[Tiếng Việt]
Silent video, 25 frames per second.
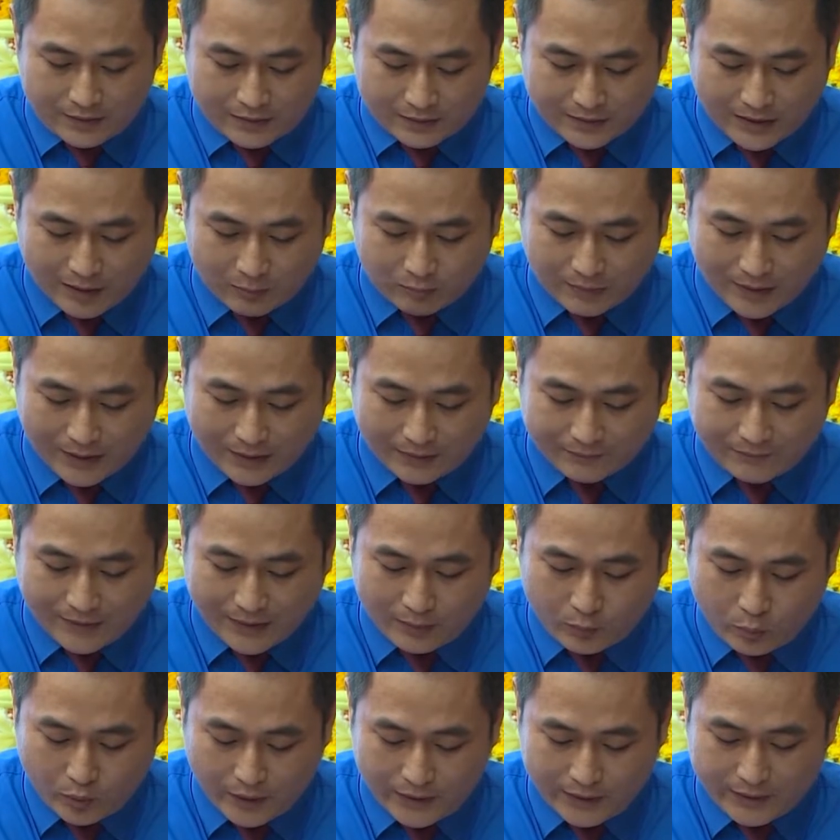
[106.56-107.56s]
Đồng hành
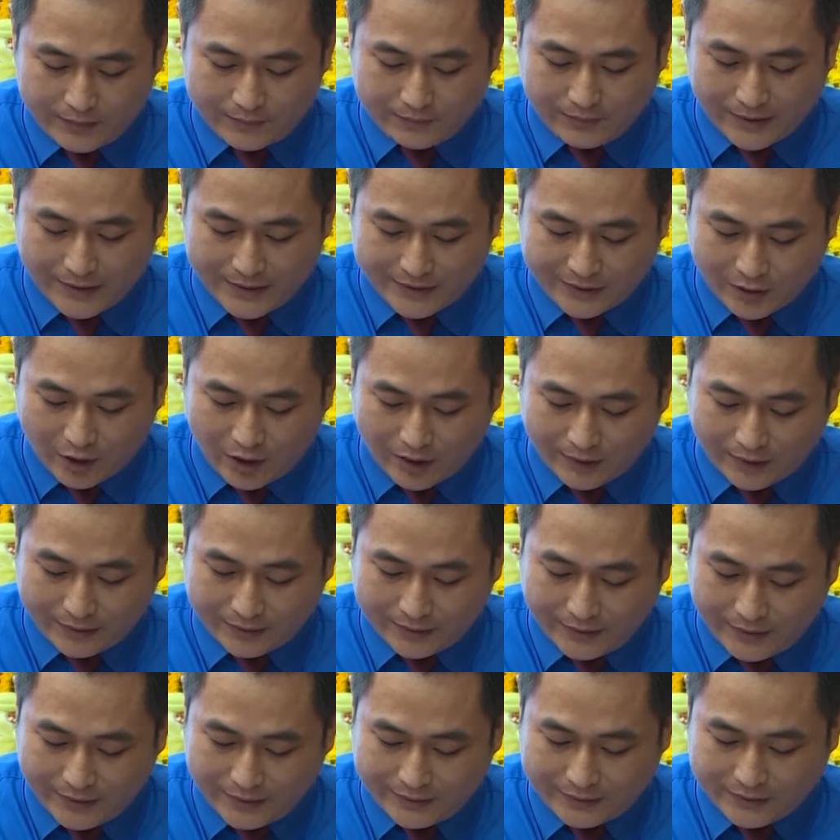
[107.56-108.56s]
phát huy vai trò
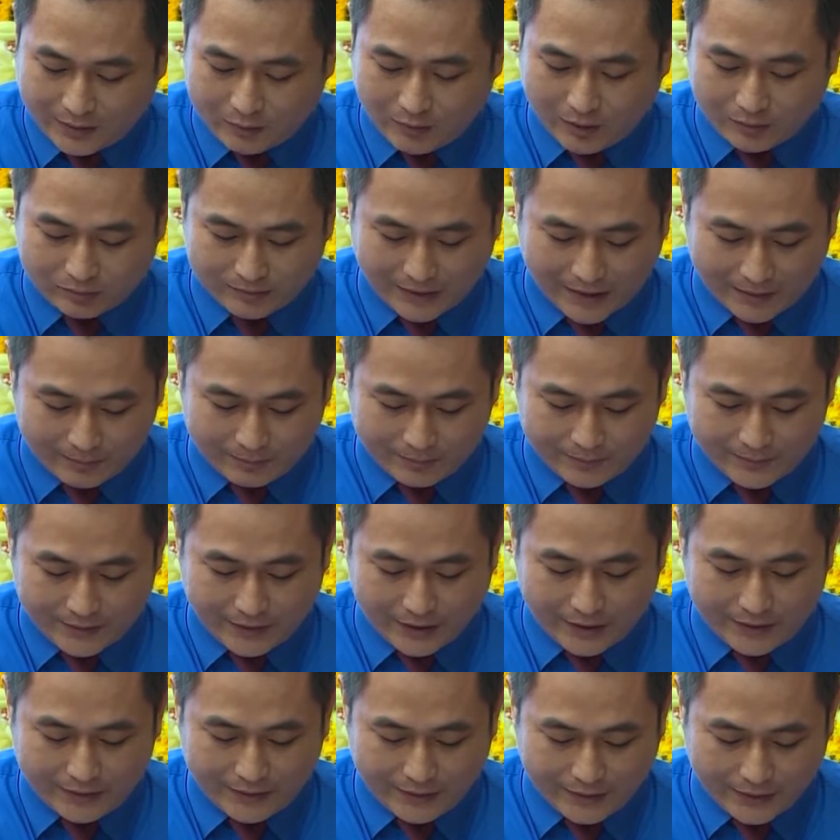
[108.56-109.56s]
thanh niên trong học tập,
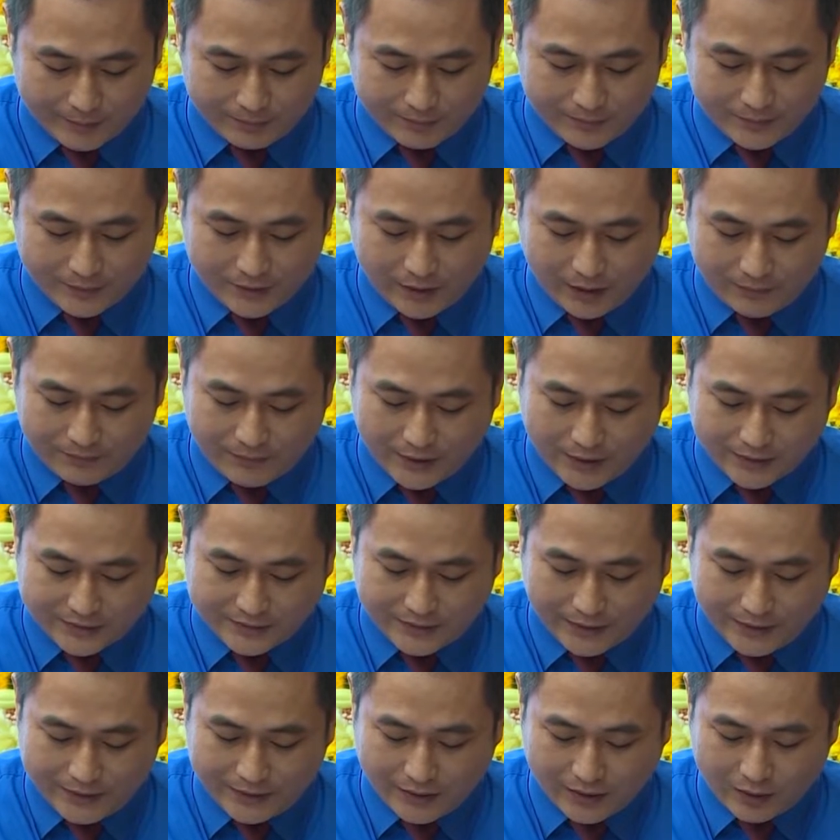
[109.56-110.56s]
khởi nghiệp, góp phần
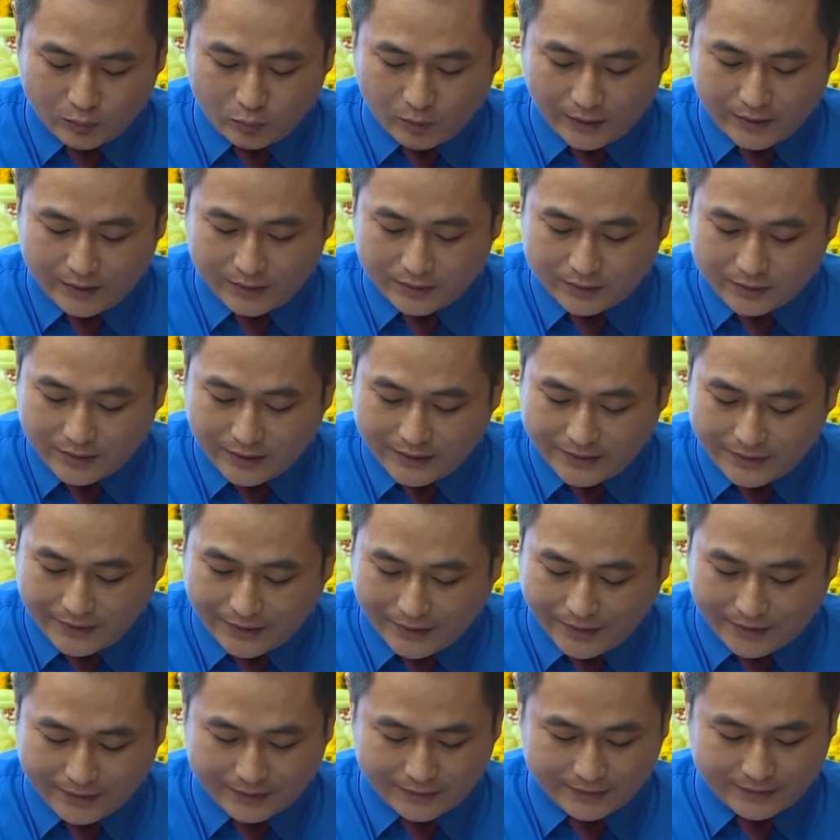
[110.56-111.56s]
xây dựng quê hương Kiên
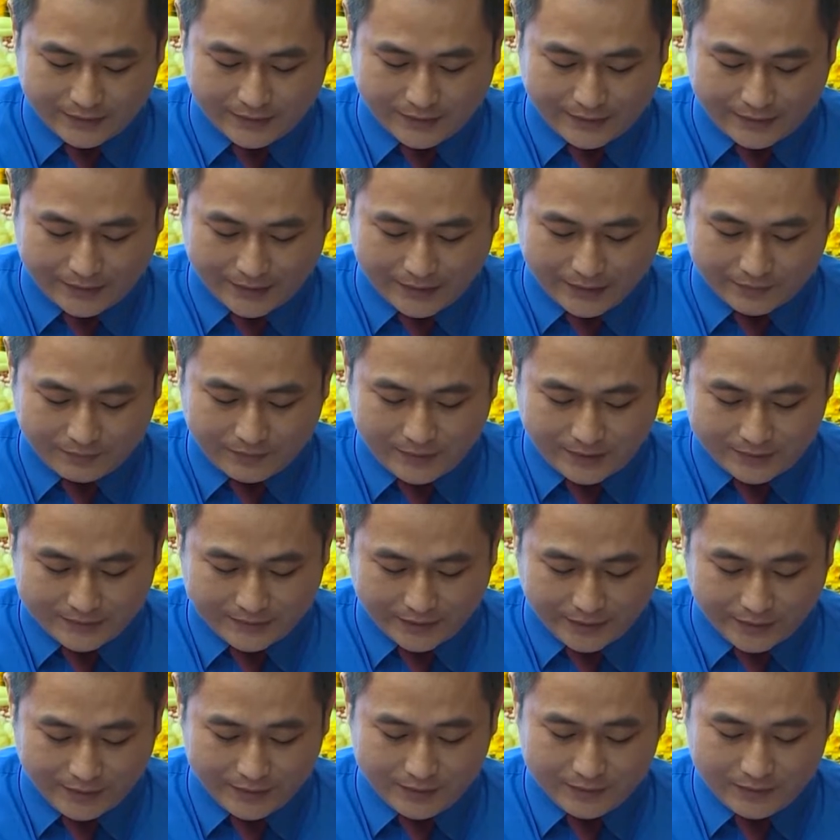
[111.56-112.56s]
Giang ngày càng phát
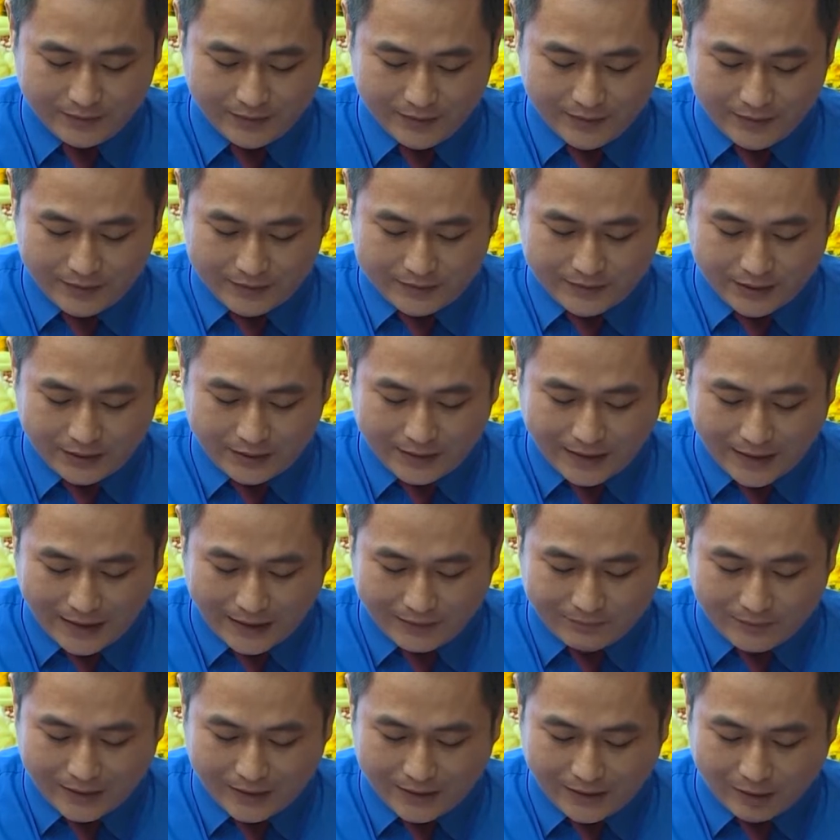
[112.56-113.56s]
triển, xứng
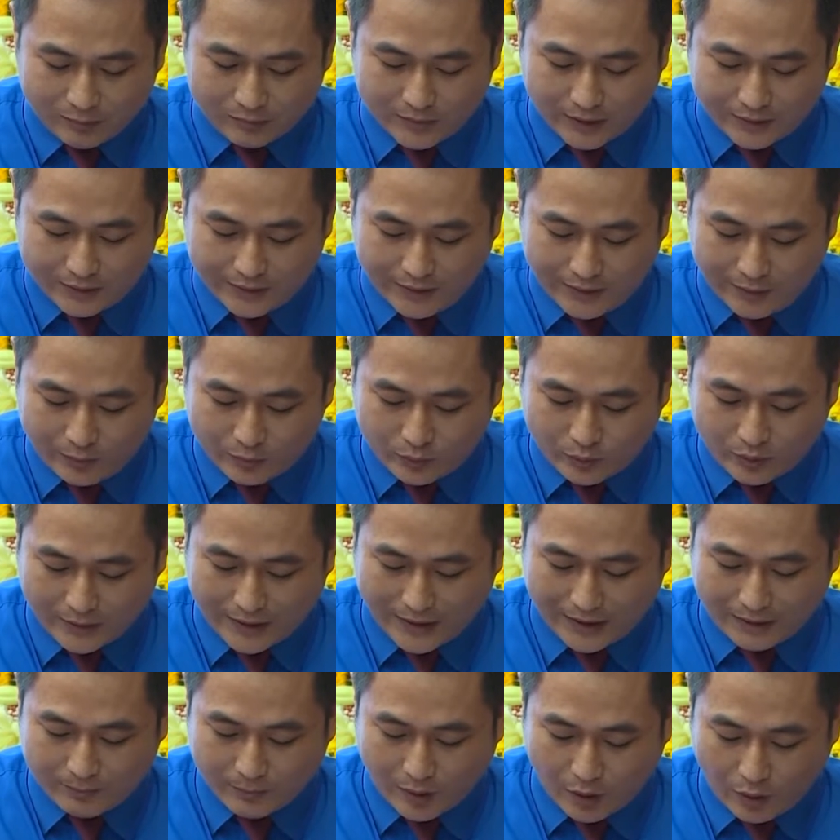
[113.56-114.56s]
đáng với lòng tin yêu của
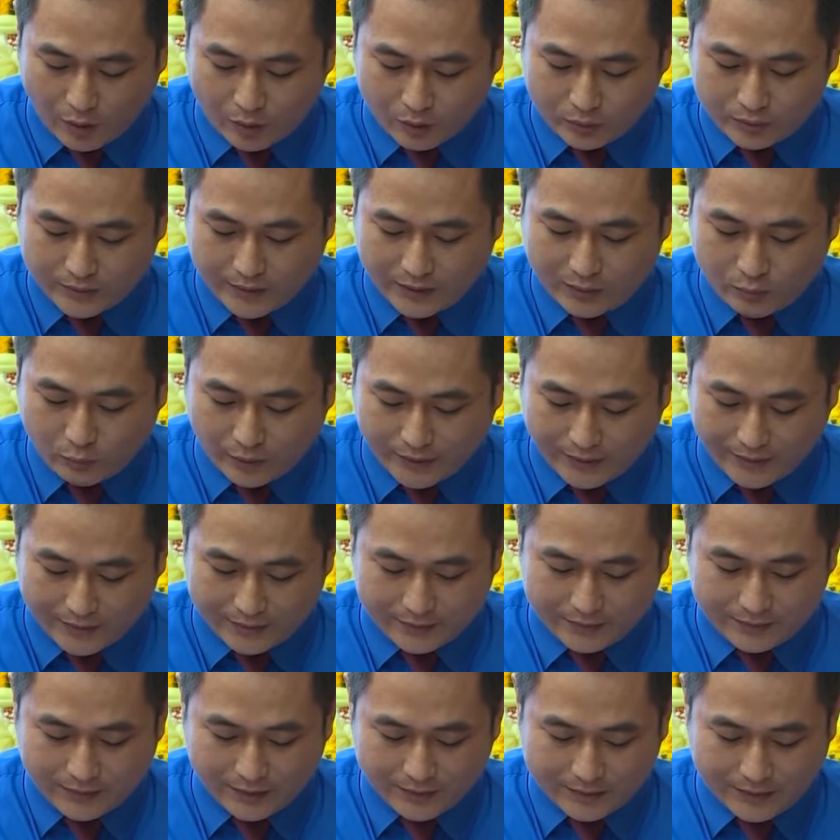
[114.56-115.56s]
Đảng bộ, chính
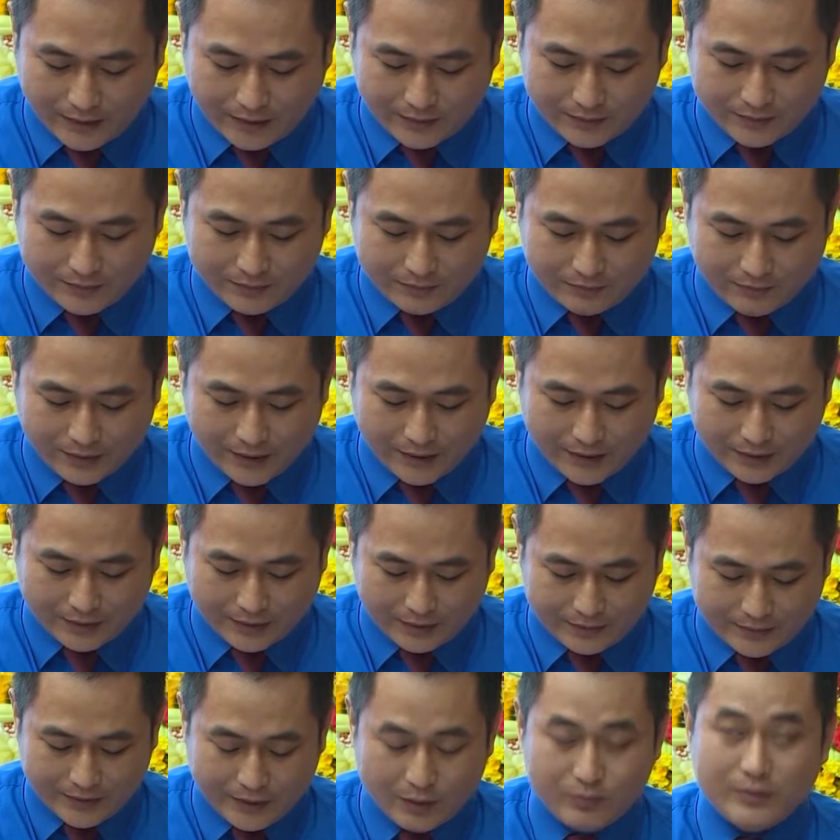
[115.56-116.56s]
quyền, nhân dân và
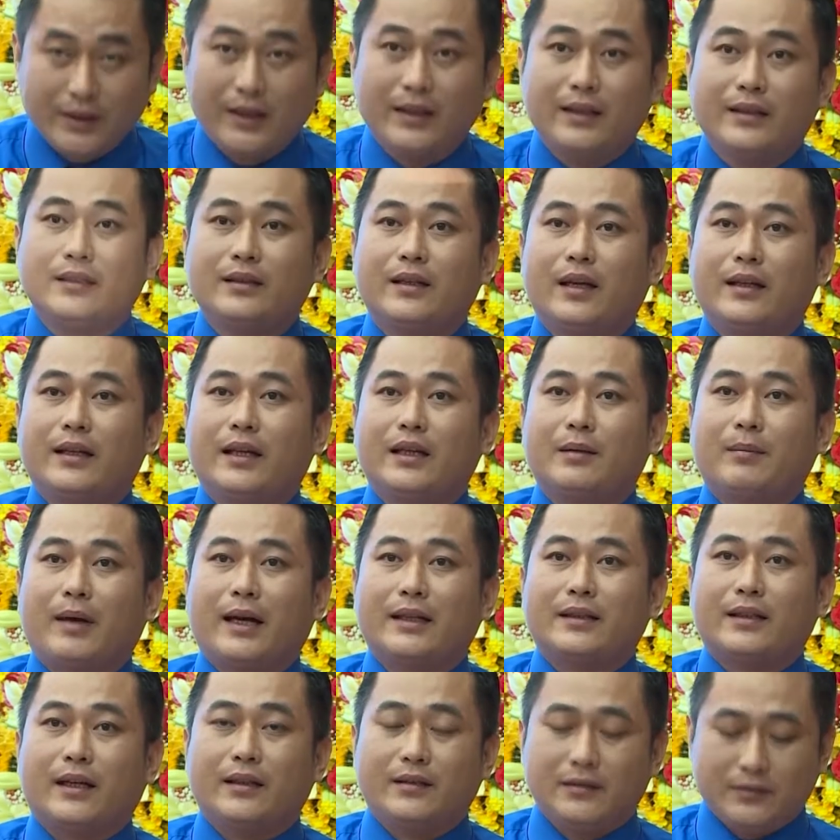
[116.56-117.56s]
thanh thiếu nhi trên địa
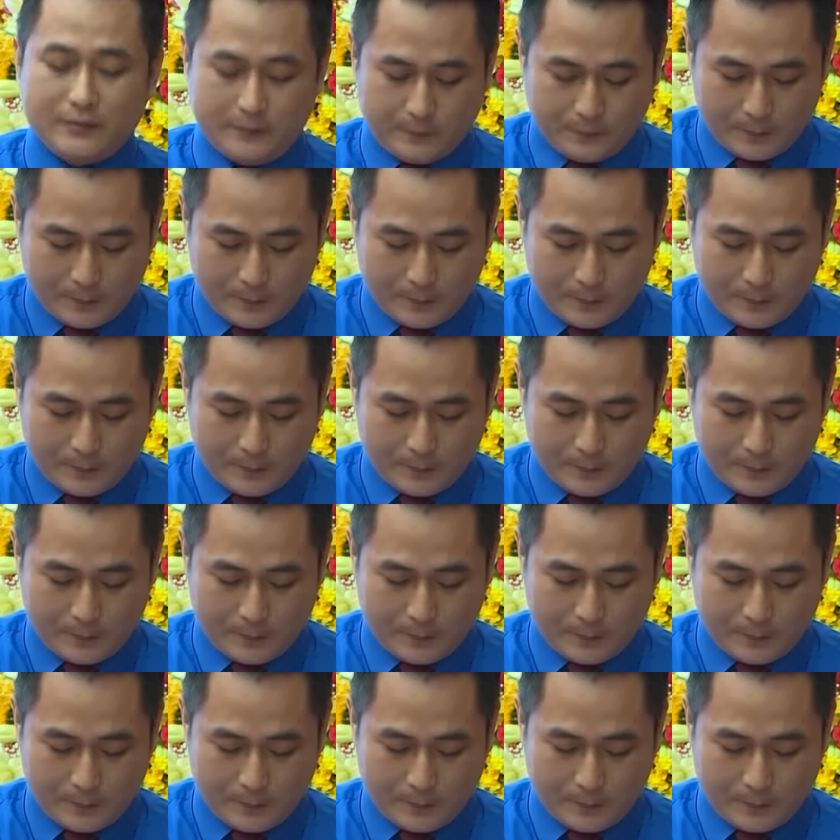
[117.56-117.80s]
bàn tỉnh.